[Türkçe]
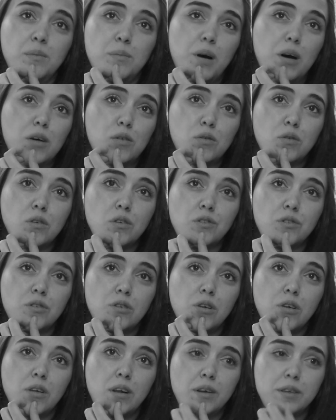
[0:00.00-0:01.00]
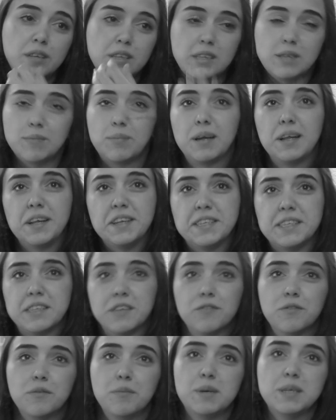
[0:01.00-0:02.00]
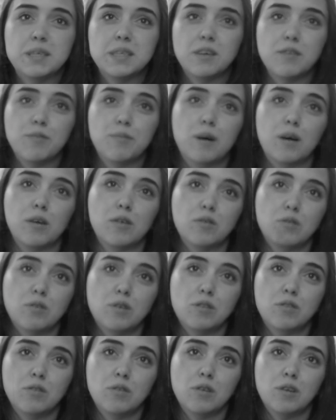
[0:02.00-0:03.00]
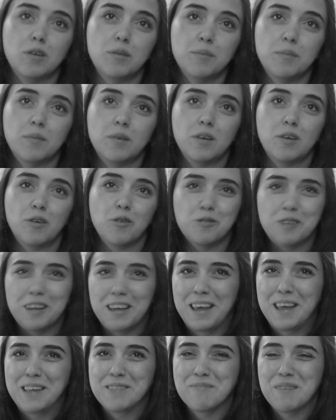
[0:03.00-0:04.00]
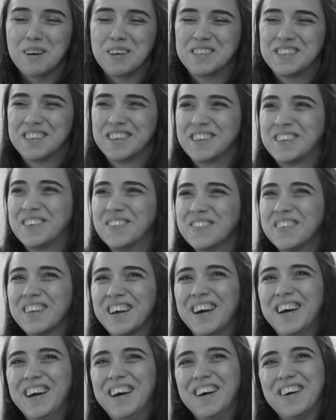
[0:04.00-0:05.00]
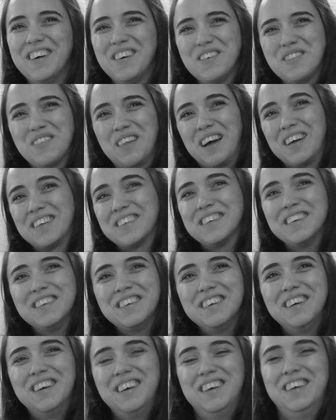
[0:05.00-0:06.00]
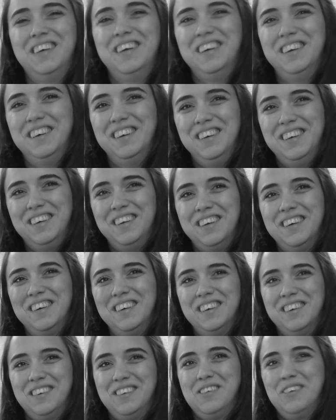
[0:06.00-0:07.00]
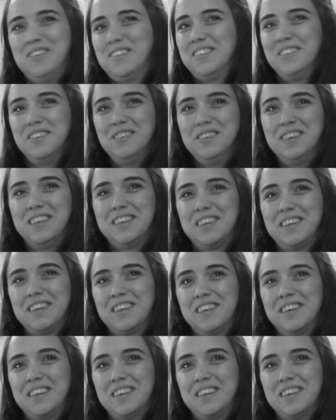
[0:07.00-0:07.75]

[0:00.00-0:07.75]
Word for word: Bağkuru ötürüyorlar. Nasıl ben esnafım esnaf bağkuru ötürüyorum. Onda yeni başladım da onlar da Öyle Aynen.